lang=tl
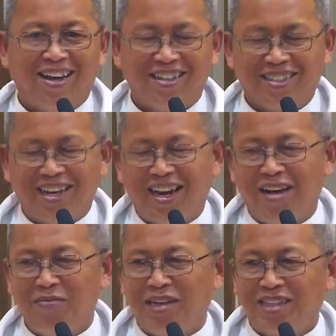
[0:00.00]

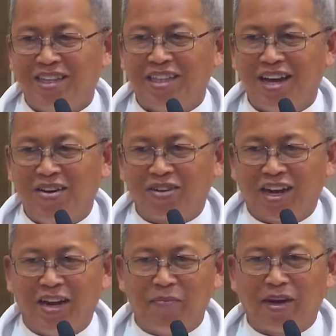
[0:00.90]
Salamat in taon
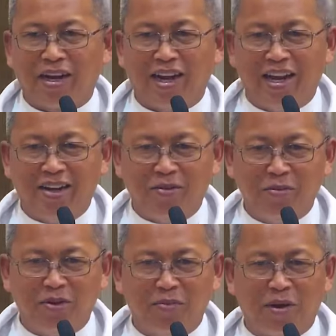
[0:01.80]
kaya
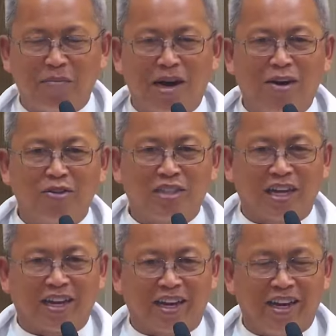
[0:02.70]
napaginahinomdom about sa
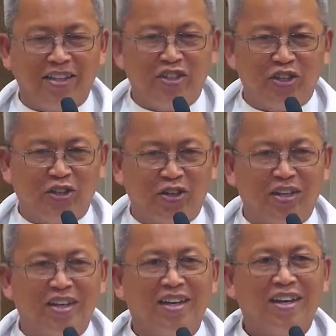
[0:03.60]
creation.
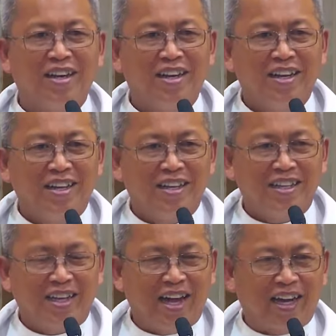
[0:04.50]

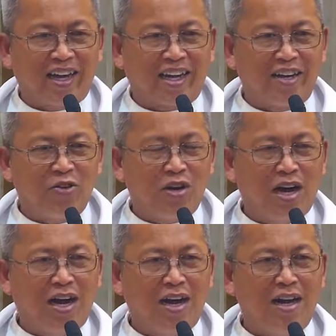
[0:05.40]
Niya ang
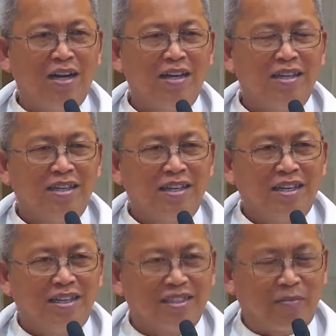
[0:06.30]
ikaduha
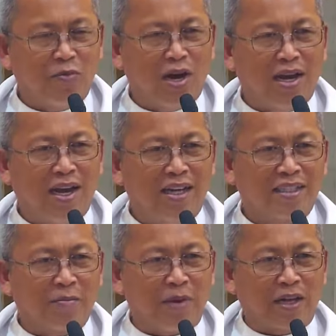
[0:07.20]
sa mwala
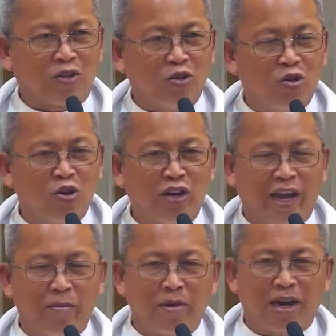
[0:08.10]
sa pagtuo ni
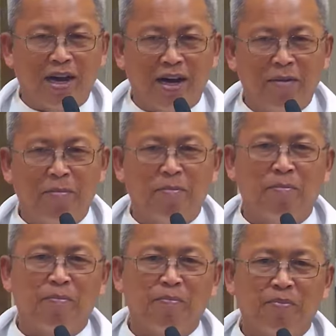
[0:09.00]
Abraham.
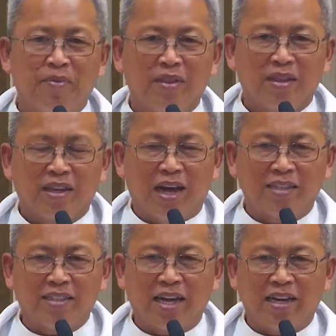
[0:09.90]
na
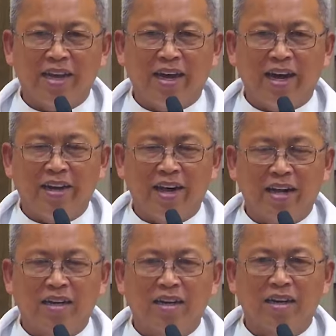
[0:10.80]
hastang iyang
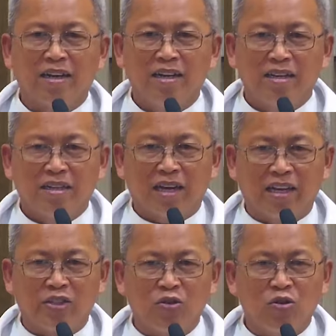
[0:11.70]
anak.
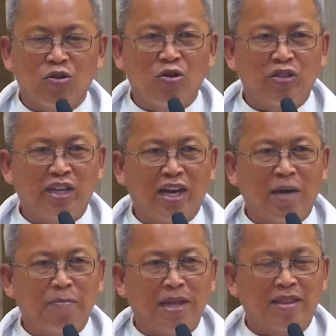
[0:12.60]
Nagisugo siya
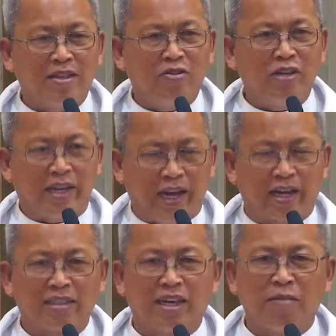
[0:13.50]
nga patyon,
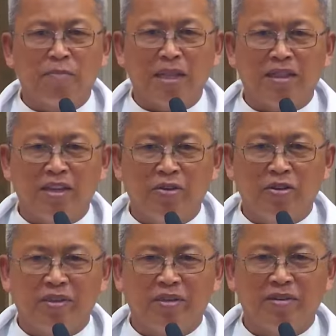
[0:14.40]
iyarasang patyon.